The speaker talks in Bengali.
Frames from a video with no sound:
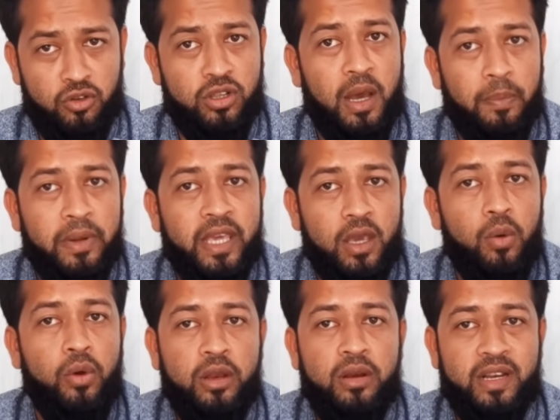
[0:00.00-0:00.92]
যদি আপনি
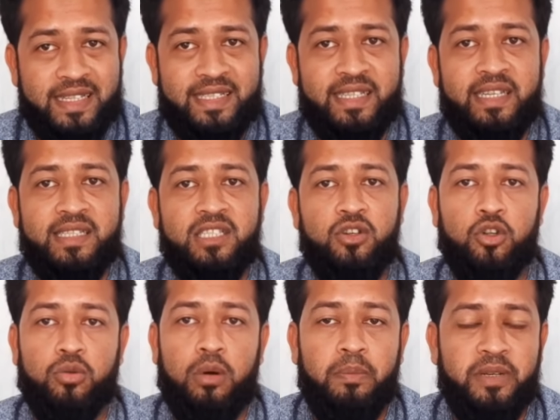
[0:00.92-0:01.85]
ইউইট রেসিডেন্সি
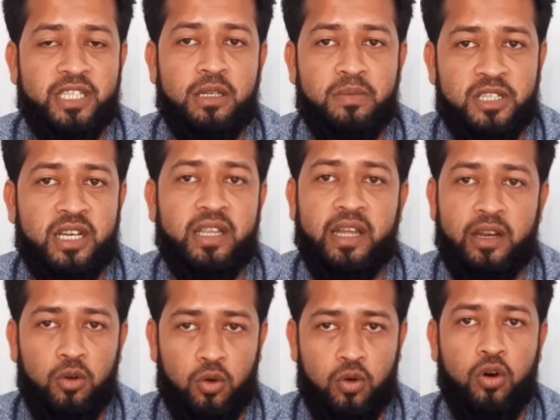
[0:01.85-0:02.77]
অথবা ভিজিট
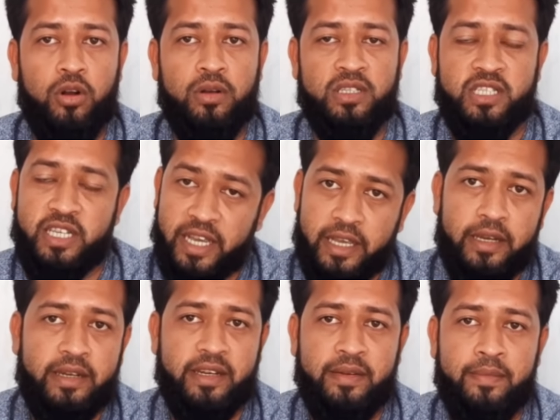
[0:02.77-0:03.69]
বিষাদারি লোক হন
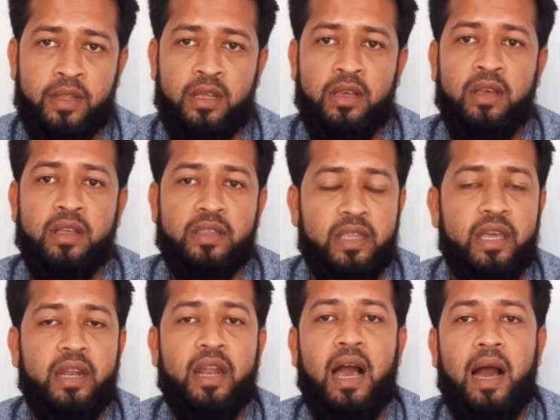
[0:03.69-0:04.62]
সেক্ষেত্রে
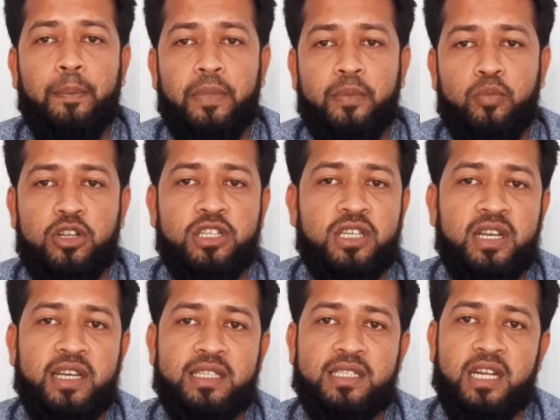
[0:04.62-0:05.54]
দেন আপনি পুলিশ
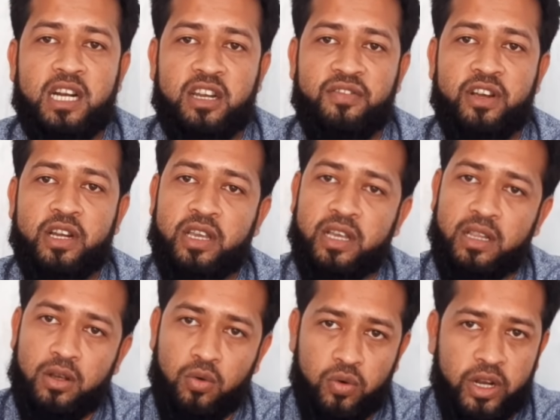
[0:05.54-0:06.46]
ক্লিয়ারেন্স সার্টিফিকেট
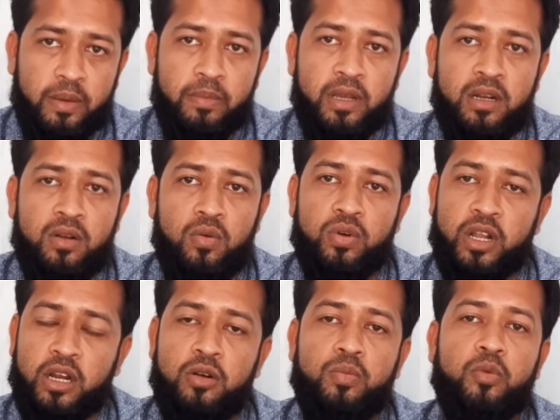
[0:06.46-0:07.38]
এখান থেকে উঠাইবেন
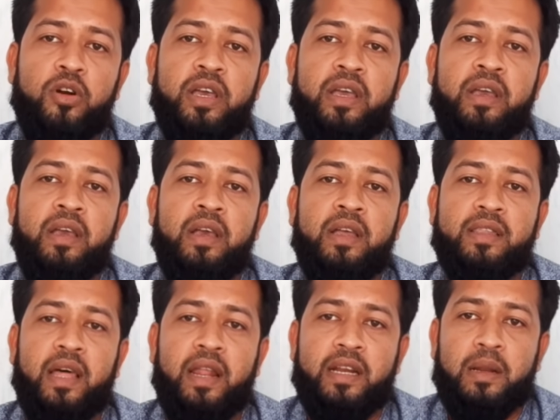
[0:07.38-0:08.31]
উঠানোর পরে
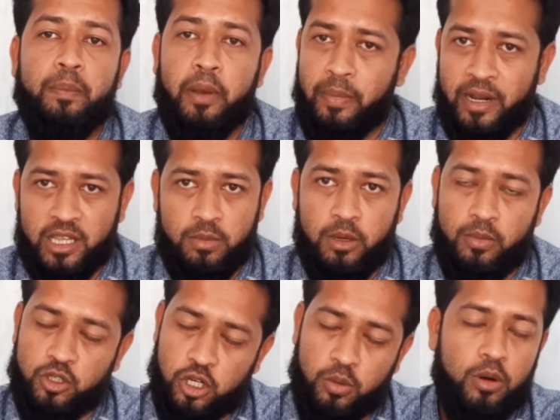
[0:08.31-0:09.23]
তারা একটা পেপার দেবে
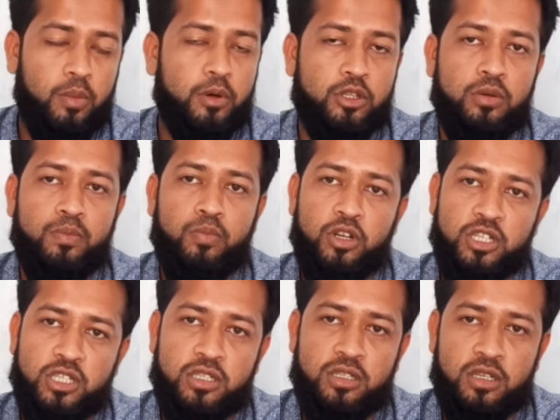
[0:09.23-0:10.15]
সর্বপ্রথম
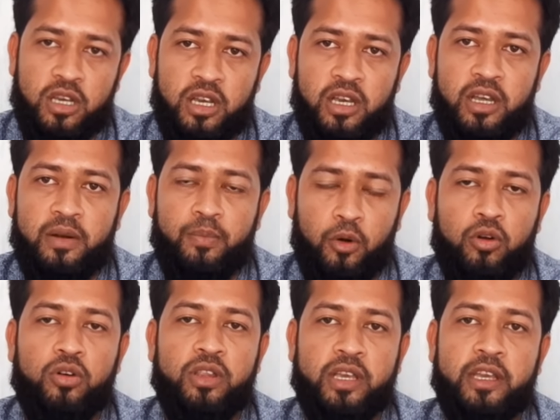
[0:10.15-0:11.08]
পুলিশের
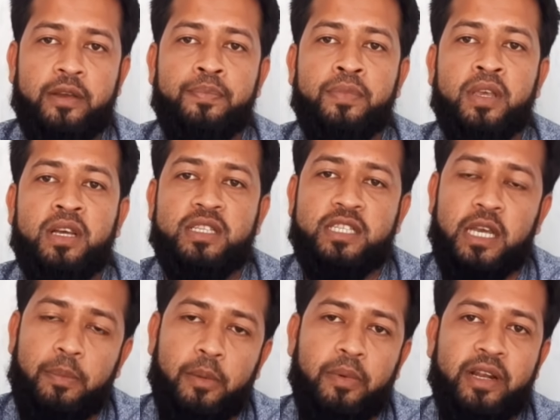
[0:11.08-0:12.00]
পক্ষ থেকে
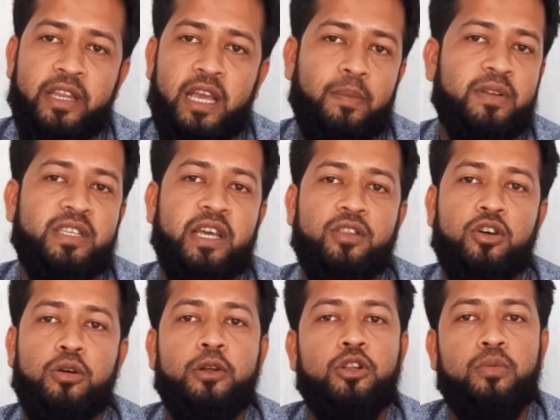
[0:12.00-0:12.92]
সে পেপার নিয়ে আপনি যাইতে
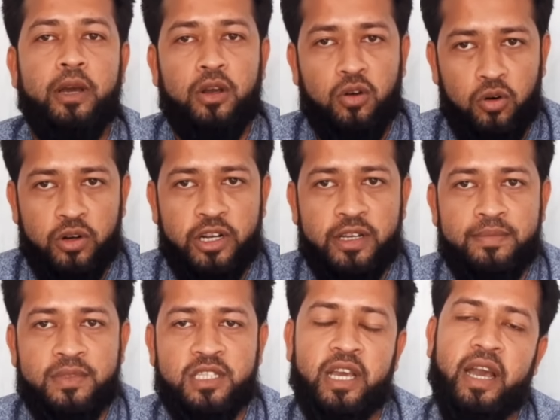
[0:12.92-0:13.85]
হবে দুবাই কোর্টে
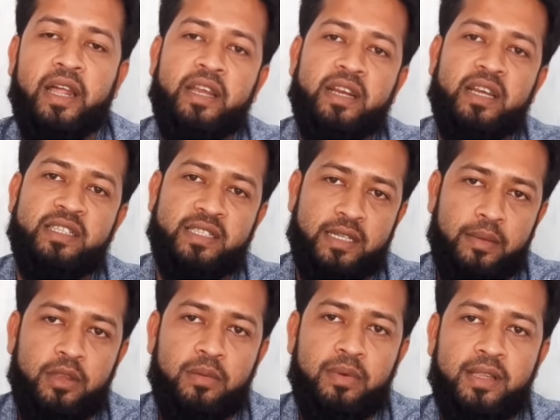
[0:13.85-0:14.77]
সেখানে একটা
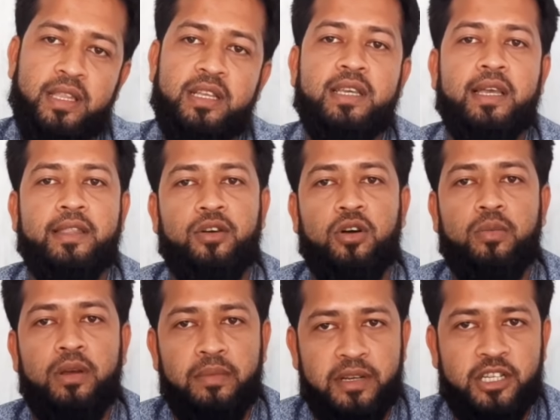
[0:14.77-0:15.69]
স্টাম্প দিবে দেন যাইতে
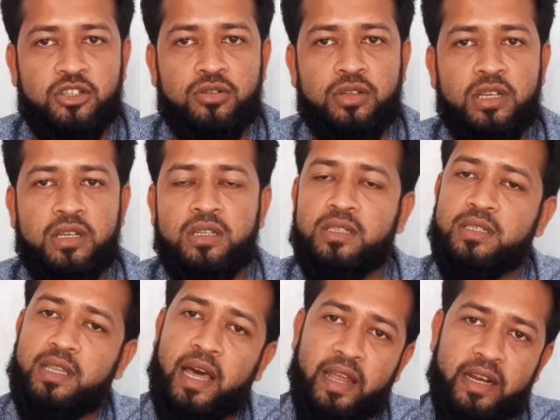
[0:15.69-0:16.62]
হবে ইমিগ্রেশনে
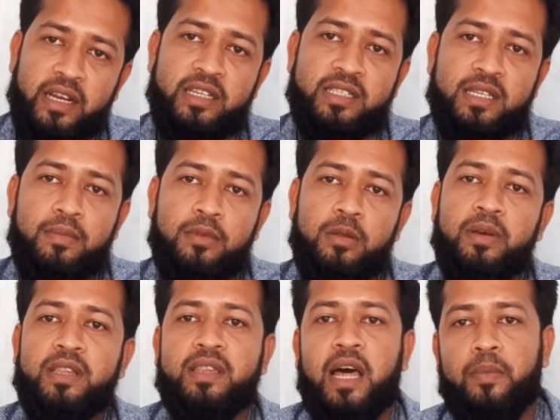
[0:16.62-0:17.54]
তারা একটা স্টাম্প
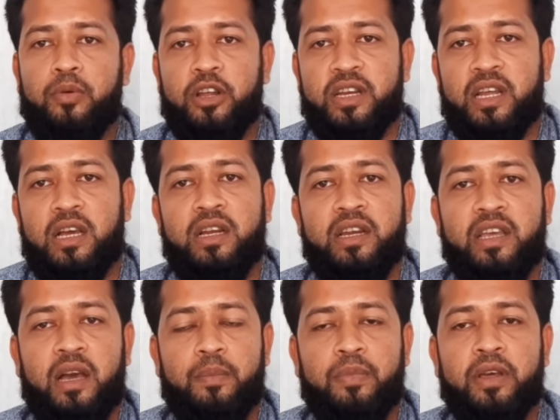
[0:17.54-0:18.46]
দিবে তারপরে এটা
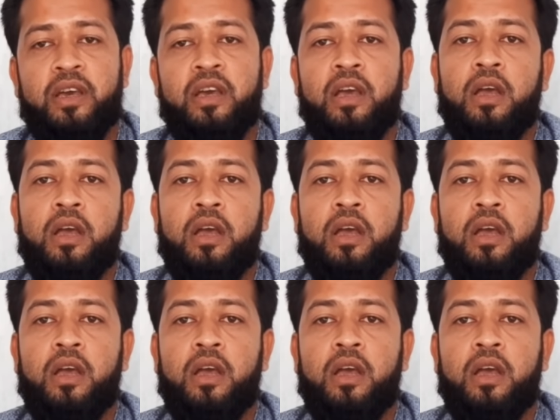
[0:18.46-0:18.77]
এনে আপনি